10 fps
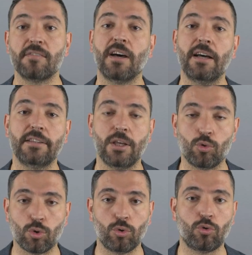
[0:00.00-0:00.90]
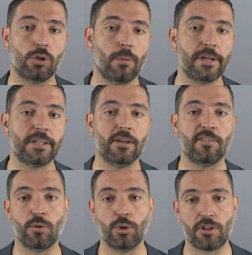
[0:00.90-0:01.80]
Saat saatte 130 km
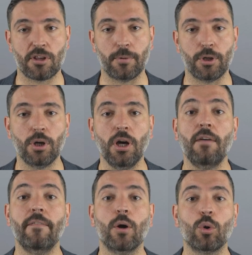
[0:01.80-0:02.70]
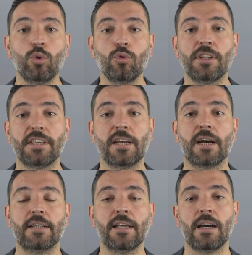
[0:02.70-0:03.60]
hıza ulaşabiliyor ve 30
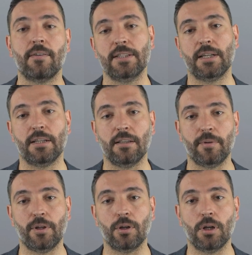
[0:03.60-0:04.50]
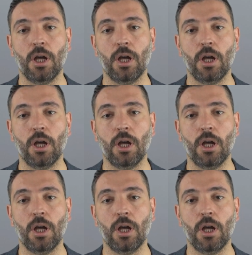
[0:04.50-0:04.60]
dakika kadar havada kalabiliyor.